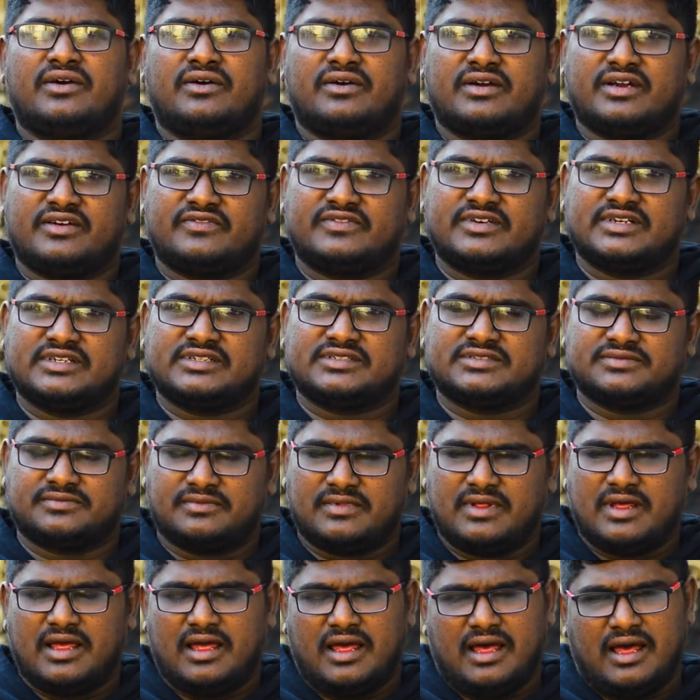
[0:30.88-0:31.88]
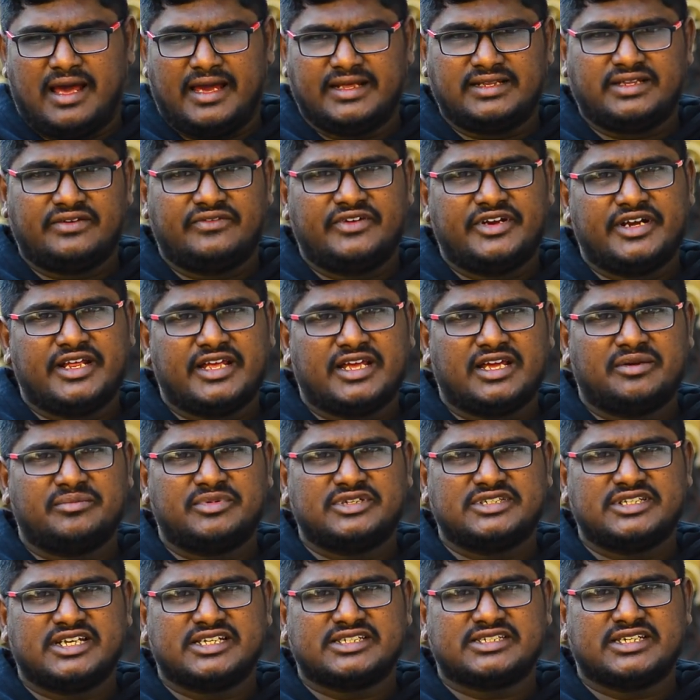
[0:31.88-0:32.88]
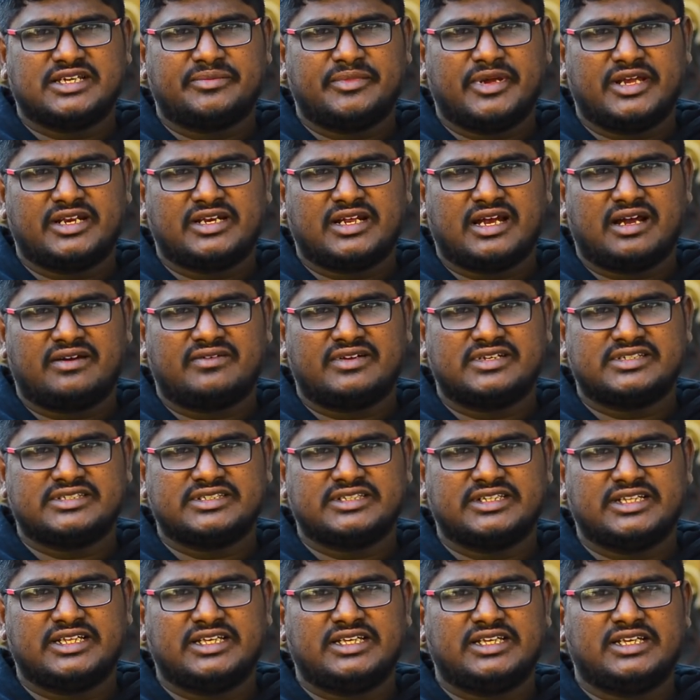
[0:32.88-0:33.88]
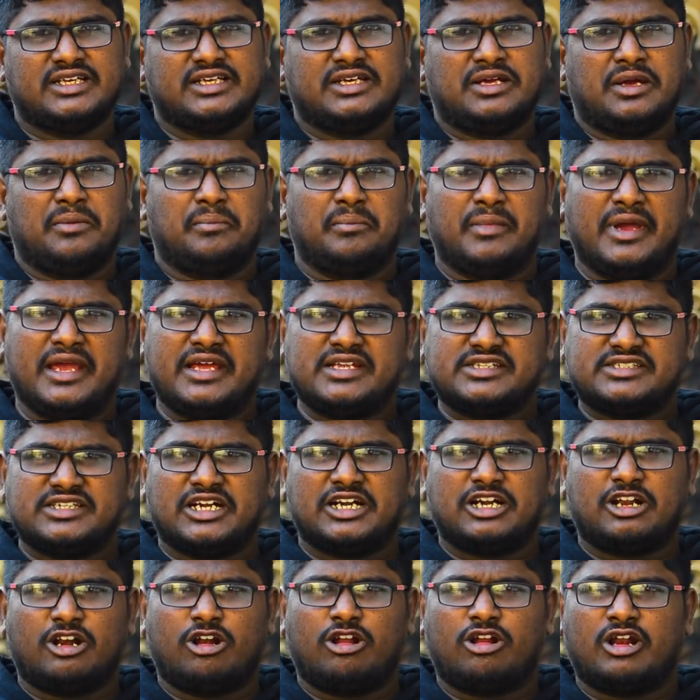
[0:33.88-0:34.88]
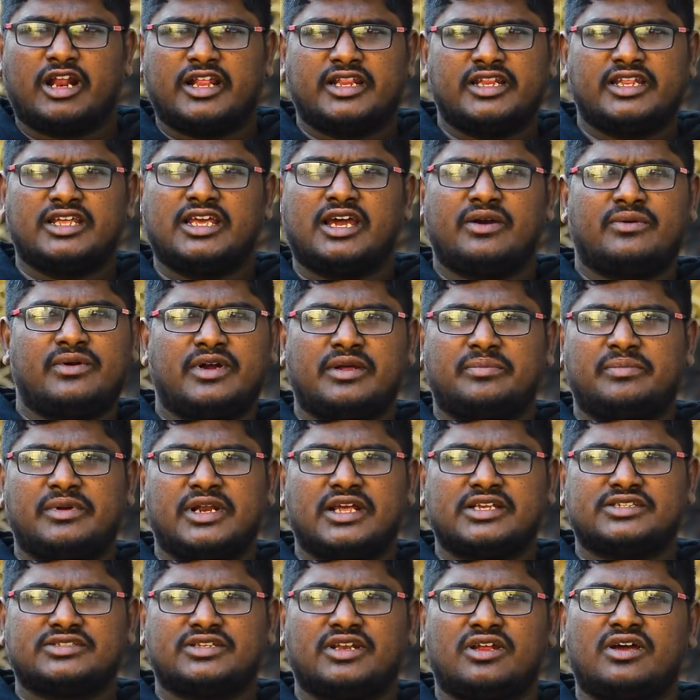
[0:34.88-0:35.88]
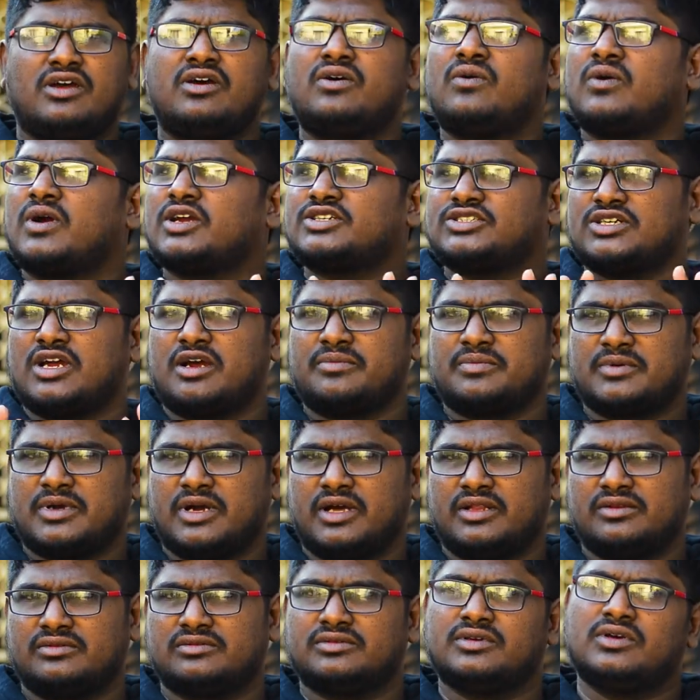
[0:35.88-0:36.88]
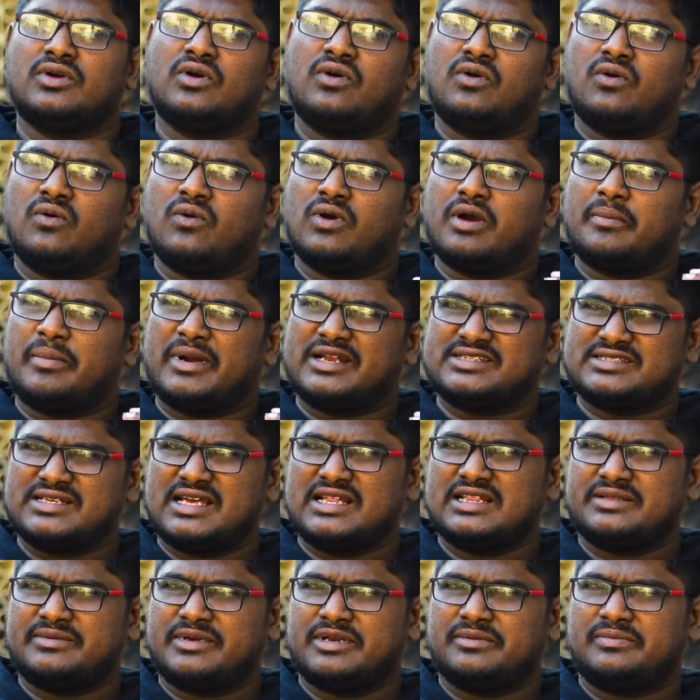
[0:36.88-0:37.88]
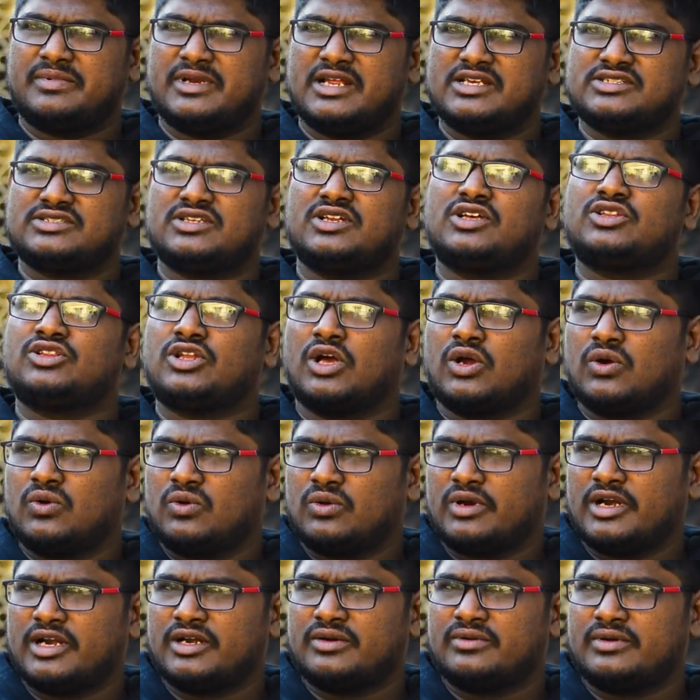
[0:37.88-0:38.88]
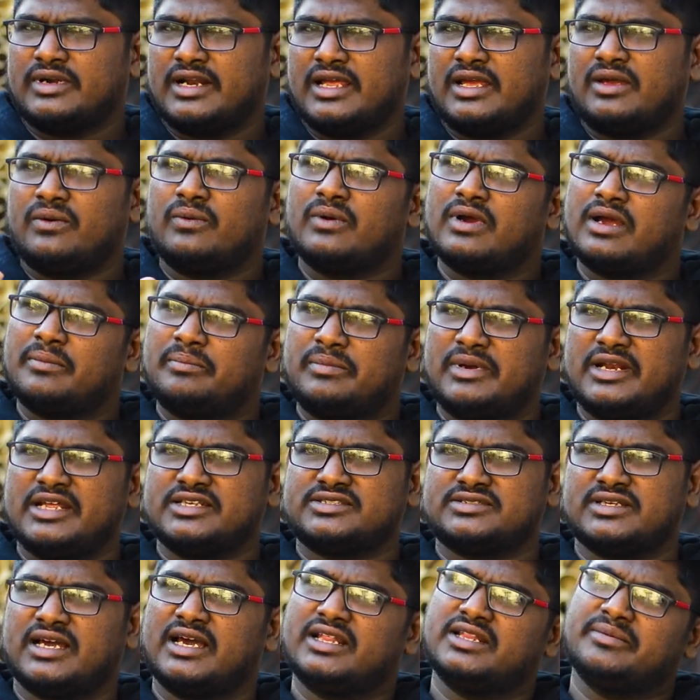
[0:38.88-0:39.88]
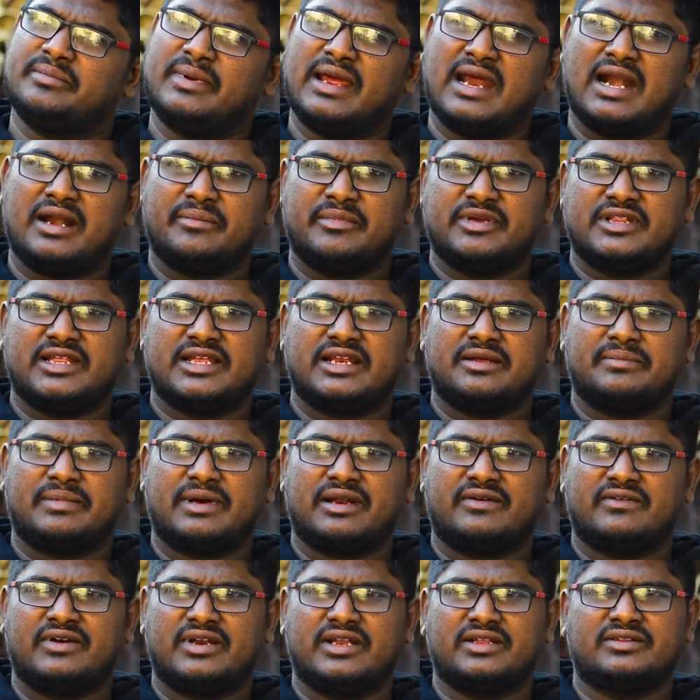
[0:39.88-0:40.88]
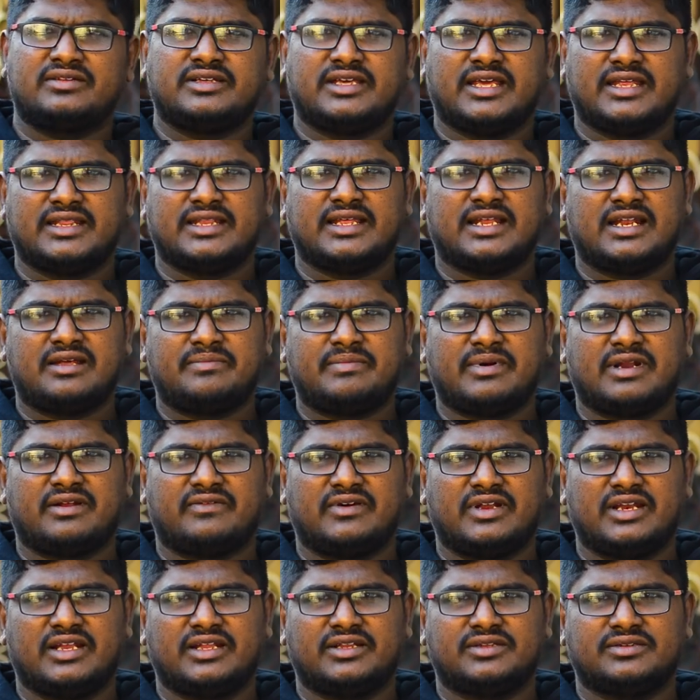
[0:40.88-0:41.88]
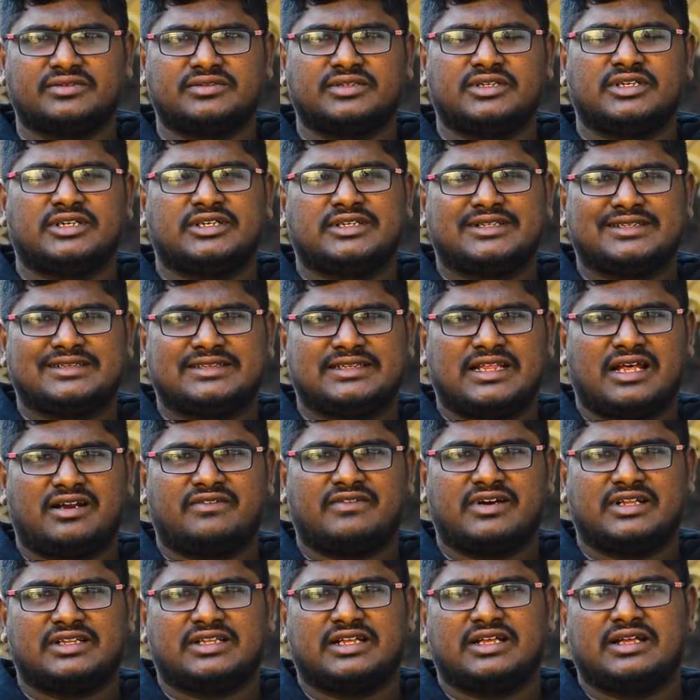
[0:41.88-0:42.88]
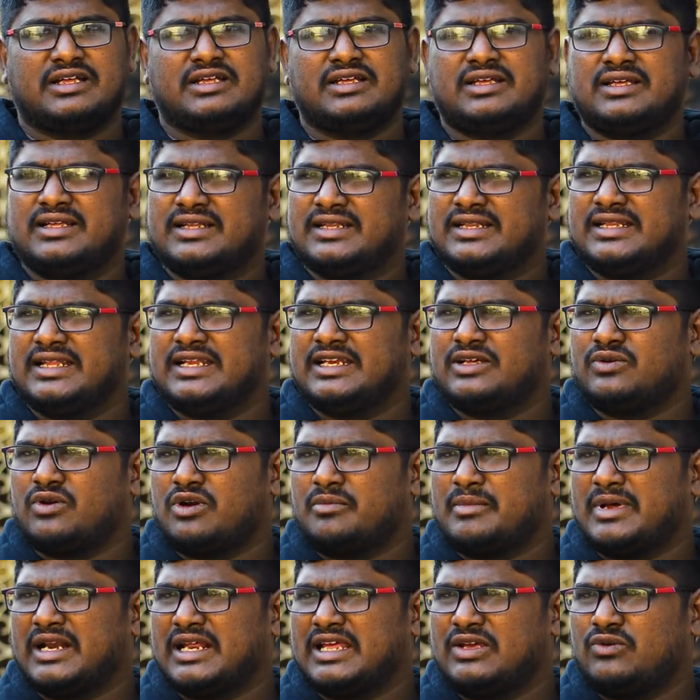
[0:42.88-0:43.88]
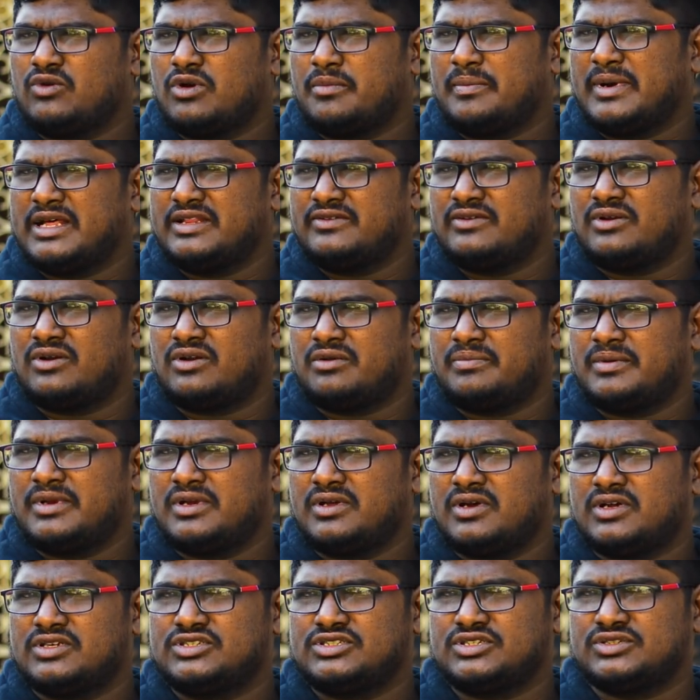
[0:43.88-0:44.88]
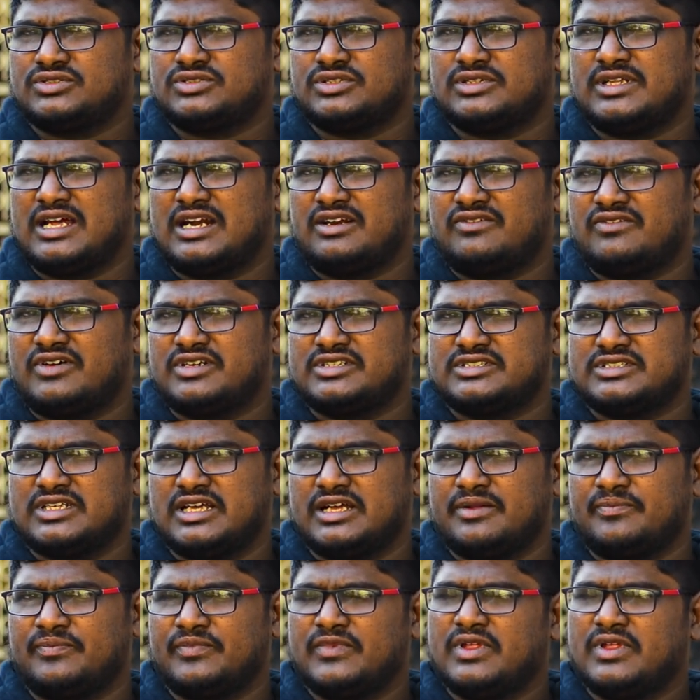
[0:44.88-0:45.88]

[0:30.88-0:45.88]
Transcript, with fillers: ఓకే ఫ్రెండ్స్ అయితే వీడియో గేమ్ బిజినెస్కి మెయిన్ కావాల్సింది మెయిన్ సెంటర్లో రద్దీగా ఉండే ప్లేస్లో ఒక షాప్ కాదు ఒక ప్రశాంతమైన ప్లేస్లో తక్కువ రెంట్ ఉండే ఒక ప్లేస్ అది మేడ మీదైనా పర్వాలేదు అయినా పర్వాలేదు తర్వాత దీనికి ఒక మనకి ఒక పదివేల రూపాయలు ఖర్చు అవుతుంది అడ్వాన్స్గా